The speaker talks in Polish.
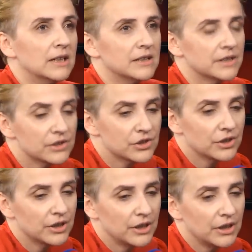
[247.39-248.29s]

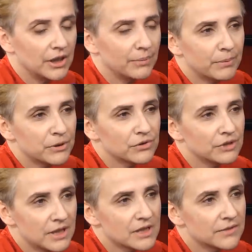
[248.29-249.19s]
zastrzyki i po prostu
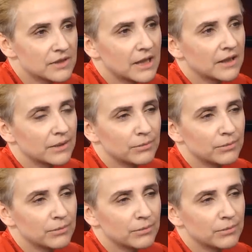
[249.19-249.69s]
nie jestem w stanie.